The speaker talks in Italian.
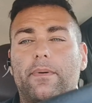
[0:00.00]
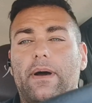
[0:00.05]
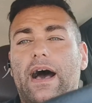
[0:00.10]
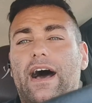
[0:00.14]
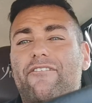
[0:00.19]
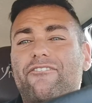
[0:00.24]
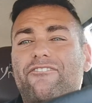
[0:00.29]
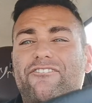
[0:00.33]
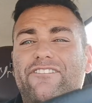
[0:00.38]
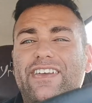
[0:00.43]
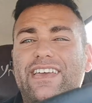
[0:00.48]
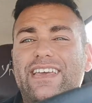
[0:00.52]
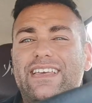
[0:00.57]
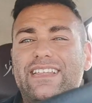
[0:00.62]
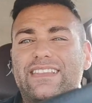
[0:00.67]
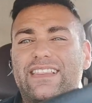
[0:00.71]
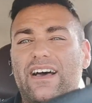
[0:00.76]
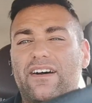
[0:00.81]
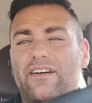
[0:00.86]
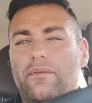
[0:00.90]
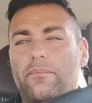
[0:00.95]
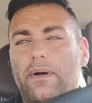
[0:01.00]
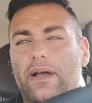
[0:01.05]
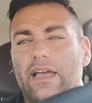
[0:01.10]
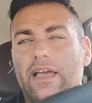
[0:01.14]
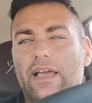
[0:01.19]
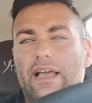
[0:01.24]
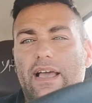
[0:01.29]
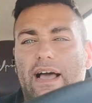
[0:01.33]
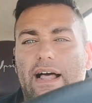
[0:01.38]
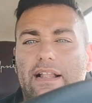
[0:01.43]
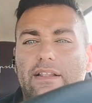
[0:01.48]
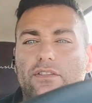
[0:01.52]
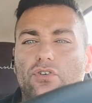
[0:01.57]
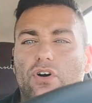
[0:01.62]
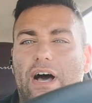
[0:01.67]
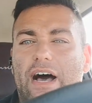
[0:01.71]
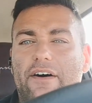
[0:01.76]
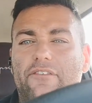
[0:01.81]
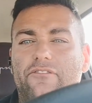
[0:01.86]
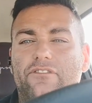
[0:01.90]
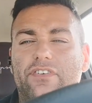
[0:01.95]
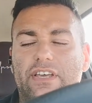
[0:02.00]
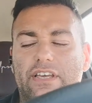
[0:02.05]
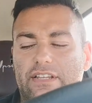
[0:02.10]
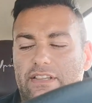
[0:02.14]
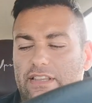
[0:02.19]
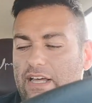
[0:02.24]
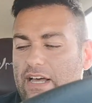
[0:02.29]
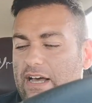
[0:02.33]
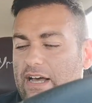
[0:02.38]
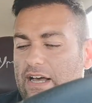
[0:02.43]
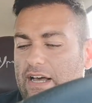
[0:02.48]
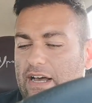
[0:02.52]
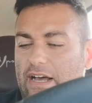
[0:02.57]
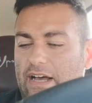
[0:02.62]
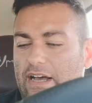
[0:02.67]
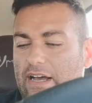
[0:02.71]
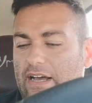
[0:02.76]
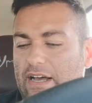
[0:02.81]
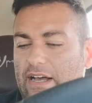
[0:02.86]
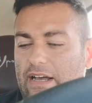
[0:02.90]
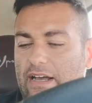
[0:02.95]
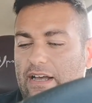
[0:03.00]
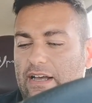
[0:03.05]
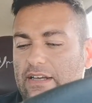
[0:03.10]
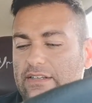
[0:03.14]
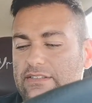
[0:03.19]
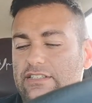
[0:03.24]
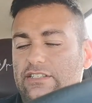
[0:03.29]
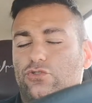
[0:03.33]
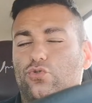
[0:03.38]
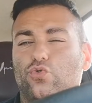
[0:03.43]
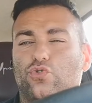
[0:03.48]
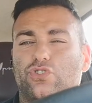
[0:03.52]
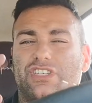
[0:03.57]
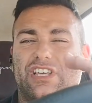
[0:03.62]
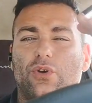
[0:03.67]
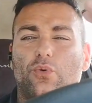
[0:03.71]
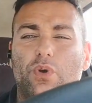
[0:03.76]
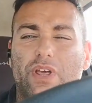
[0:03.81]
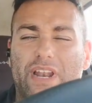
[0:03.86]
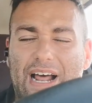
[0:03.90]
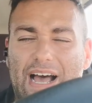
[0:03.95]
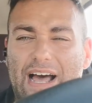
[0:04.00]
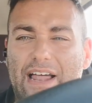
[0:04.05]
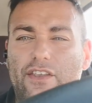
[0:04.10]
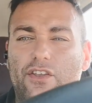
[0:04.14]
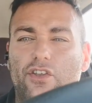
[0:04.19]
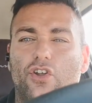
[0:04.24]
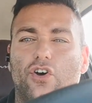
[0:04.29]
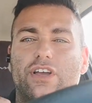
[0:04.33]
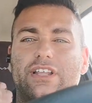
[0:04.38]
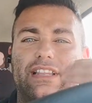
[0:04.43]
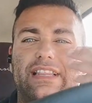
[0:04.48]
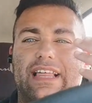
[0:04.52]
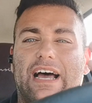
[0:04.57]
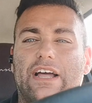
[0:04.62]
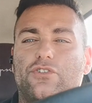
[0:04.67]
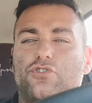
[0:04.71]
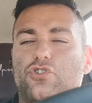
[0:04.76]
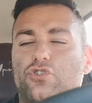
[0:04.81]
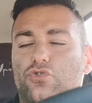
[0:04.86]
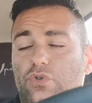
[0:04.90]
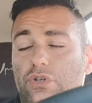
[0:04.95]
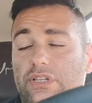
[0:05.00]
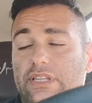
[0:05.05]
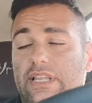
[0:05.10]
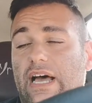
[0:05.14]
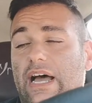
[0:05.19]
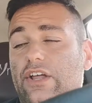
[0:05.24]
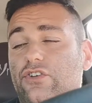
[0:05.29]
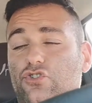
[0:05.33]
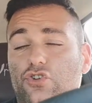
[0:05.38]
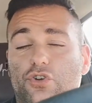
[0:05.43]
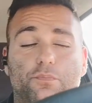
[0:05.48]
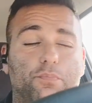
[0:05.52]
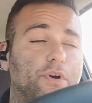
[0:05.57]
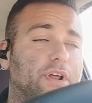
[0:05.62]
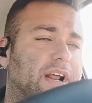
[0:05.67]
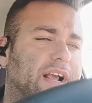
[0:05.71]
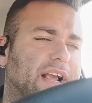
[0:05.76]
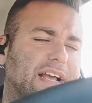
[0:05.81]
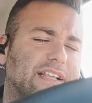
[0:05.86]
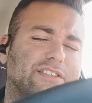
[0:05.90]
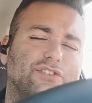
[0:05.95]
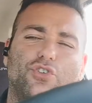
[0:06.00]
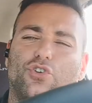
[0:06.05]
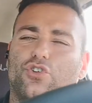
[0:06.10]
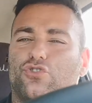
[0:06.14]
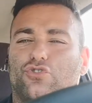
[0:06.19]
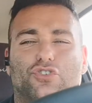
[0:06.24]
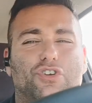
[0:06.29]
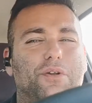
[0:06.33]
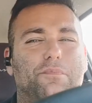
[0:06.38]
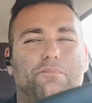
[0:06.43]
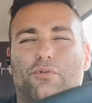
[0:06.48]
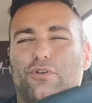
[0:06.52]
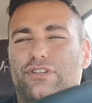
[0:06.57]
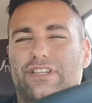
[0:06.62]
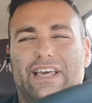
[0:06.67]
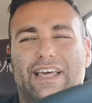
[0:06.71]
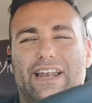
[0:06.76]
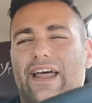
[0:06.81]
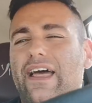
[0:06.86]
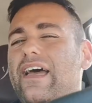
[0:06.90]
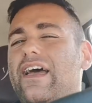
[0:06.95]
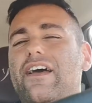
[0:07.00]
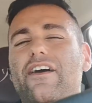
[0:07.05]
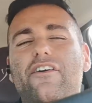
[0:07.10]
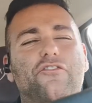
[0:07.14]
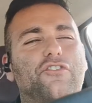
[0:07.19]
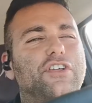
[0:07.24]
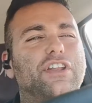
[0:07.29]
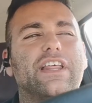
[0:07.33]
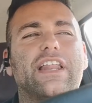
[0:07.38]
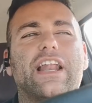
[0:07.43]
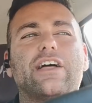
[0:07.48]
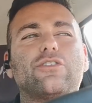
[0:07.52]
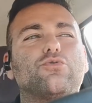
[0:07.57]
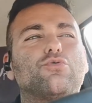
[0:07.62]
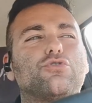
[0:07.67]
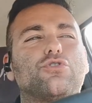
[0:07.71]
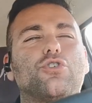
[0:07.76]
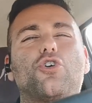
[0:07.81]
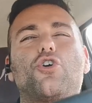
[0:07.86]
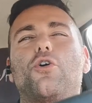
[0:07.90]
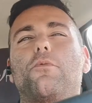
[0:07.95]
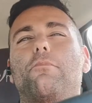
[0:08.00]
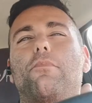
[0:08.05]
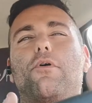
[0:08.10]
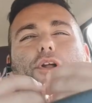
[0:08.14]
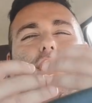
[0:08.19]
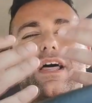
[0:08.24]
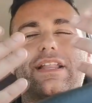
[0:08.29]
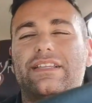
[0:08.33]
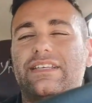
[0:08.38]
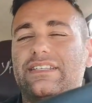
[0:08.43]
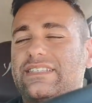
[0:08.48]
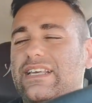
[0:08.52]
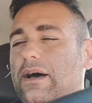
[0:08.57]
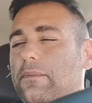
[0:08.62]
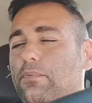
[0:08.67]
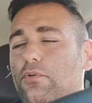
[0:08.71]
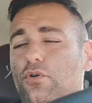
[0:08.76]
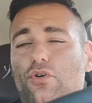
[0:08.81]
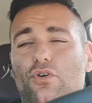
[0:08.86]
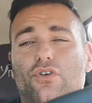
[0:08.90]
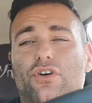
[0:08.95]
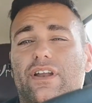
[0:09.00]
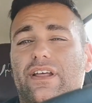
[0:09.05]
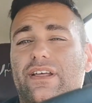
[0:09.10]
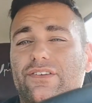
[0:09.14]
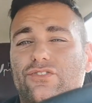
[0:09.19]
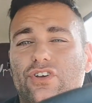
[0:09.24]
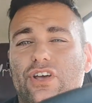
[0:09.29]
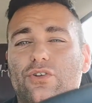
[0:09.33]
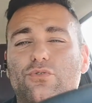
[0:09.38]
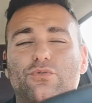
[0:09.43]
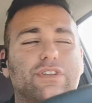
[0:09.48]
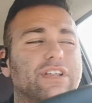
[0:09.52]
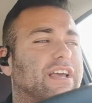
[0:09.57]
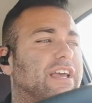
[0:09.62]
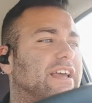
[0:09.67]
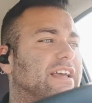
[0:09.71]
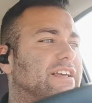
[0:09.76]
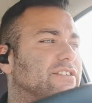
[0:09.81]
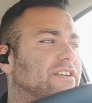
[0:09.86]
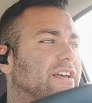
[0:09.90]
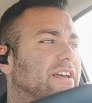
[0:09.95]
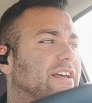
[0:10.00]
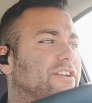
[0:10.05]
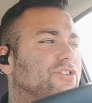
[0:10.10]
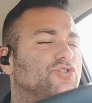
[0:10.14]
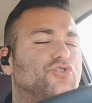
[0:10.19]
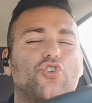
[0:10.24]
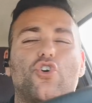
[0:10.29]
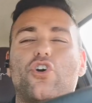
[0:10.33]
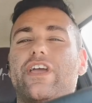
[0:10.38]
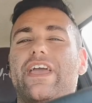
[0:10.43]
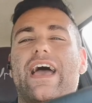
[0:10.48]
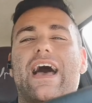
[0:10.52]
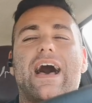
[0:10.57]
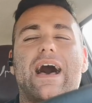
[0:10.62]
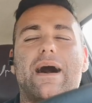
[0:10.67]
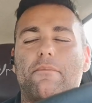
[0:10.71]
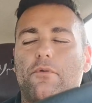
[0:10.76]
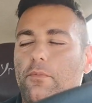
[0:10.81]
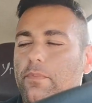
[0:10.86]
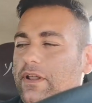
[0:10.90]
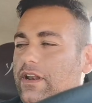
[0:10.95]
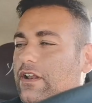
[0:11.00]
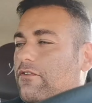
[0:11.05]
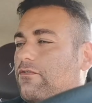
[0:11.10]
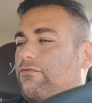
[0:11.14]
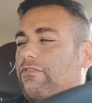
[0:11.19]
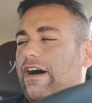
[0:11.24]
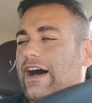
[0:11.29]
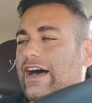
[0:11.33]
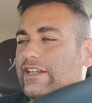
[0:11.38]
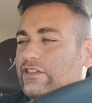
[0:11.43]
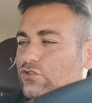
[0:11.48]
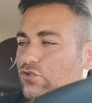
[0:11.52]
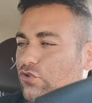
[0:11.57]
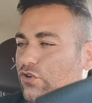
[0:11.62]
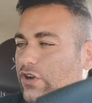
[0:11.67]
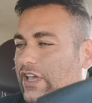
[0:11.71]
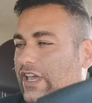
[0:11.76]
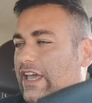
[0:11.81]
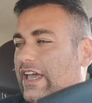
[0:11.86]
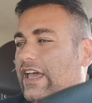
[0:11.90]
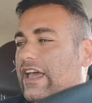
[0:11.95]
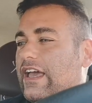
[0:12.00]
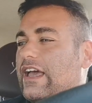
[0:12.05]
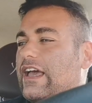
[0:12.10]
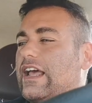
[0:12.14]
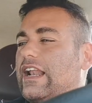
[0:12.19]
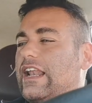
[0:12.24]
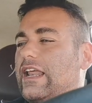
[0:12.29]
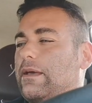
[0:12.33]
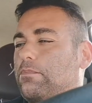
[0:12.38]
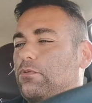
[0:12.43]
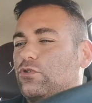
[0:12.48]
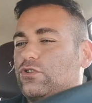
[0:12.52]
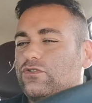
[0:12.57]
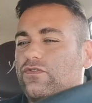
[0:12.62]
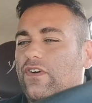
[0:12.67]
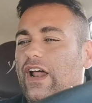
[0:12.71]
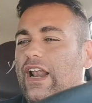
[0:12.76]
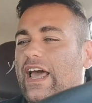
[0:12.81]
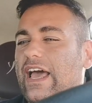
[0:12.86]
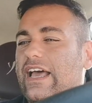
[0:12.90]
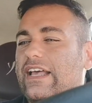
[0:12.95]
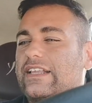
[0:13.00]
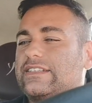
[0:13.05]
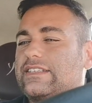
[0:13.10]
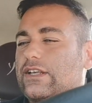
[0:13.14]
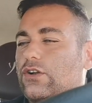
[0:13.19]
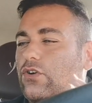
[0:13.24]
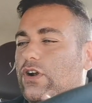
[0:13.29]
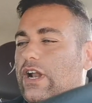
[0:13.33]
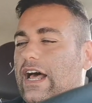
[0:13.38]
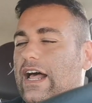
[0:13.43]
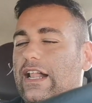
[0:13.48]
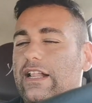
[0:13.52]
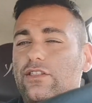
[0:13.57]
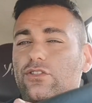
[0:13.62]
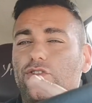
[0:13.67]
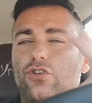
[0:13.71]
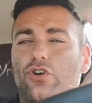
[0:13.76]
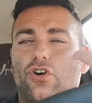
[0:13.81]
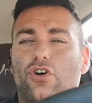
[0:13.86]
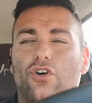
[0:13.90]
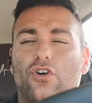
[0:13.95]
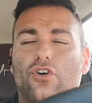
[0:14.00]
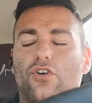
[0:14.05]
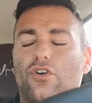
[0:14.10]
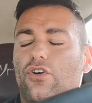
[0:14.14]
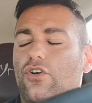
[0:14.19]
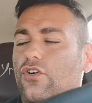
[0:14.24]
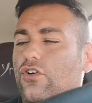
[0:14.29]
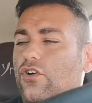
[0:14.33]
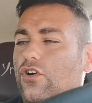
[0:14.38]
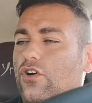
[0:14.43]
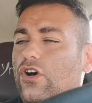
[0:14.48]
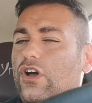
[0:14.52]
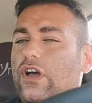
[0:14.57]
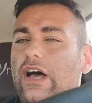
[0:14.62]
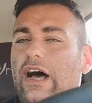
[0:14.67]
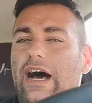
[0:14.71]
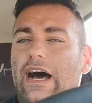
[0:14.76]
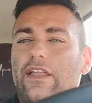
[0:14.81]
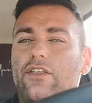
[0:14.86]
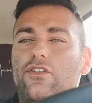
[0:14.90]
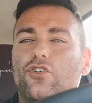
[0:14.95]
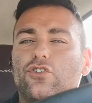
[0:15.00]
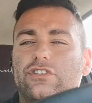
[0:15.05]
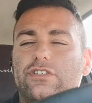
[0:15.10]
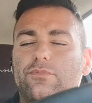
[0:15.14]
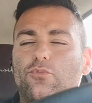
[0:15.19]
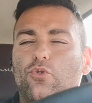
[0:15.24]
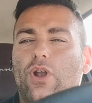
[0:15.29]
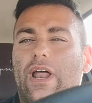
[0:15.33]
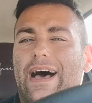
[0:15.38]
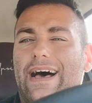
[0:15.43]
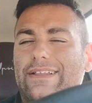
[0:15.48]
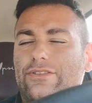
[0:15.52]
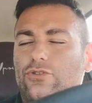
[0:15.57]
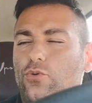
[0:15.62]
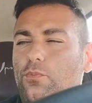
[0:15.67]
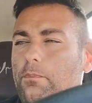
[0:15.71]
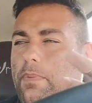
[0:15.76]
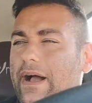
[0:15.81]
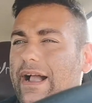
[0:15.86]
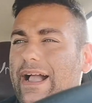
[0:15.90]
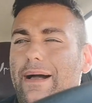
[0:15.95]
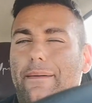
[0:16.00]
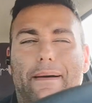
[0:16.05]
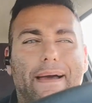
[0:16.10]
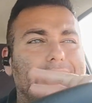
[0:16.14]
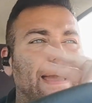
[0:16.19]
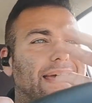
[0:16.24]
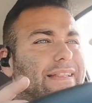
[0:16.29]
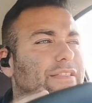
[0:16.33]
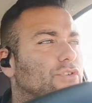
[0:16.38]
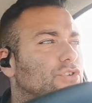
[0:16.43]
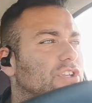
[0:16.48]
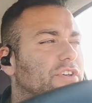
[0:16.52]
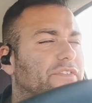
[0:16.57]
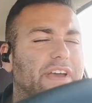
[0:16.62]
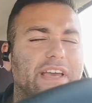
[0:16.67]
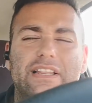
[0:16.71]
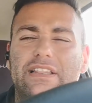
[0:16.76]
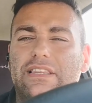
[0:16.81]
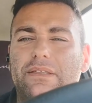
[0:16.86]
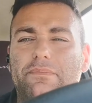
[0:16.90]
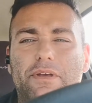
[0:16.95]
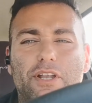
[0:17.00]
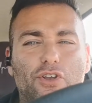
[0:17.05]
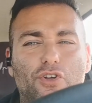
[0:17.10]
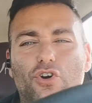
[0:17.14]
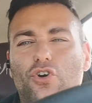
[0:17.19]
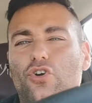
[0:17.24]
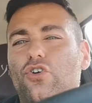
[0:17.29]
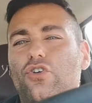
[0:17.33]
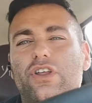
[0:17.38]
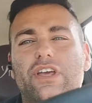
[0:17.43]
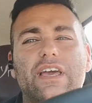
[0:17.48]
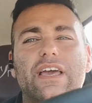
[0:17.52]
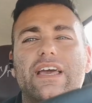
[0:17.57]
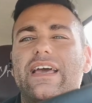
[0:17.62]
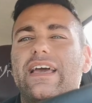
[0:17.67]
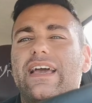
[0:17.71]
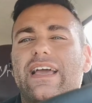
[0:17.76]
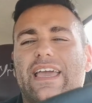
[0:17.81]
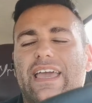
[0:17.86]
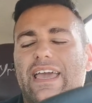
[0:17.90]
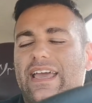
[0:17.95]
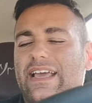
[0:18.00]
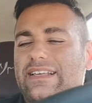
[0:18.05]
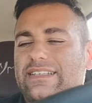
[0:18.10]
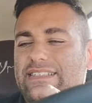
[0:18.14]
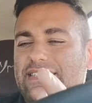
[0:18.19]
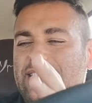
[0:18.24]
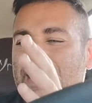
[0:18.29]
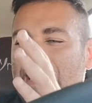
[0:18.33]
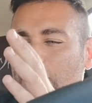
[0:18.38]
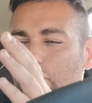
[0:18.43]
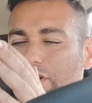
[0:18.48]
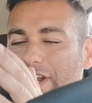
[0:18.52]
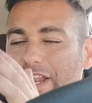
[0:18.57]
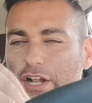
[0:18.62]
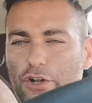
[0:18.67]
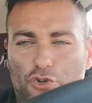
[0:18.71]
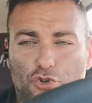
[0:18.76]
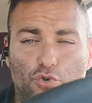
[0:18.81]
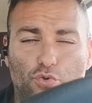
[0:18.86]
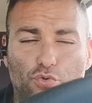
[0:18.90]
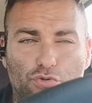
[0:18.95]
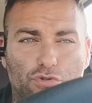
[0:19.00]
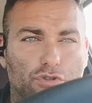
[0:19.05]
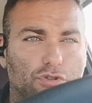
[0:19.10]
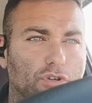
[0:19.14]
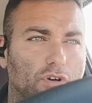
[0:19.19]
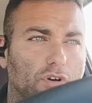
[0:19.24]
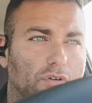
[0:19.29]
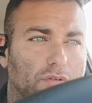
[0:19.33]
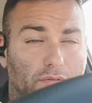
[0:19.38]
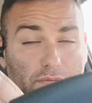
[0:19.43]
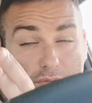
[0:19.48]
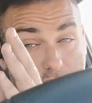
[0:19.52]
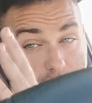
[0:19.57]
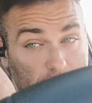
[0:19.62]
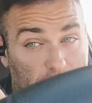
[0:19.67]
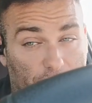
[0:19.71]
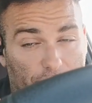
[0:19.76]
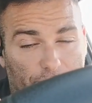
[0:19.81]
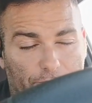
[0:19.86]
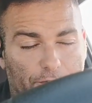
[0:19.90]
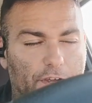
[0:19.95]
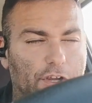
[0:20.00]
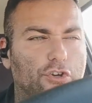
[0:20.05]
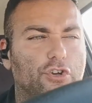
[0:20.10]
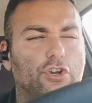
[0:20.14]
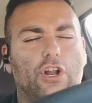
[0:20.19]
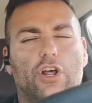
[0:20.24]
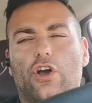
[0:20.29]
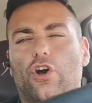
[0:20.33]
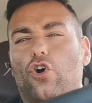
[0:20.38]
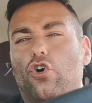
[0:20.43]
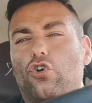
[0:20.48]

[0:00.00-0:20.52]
a vita mamma che caldo a vita si susseguiranno indagini su indagini poi ragazzi loro sono il potere finirà tutto con bolla di sapone cioè inutile che eh, gioiamo per il fatto che le plusvalenze Ronaldo hanno simulato un pagamento di 20 milioni che stiano nel giusto difficile.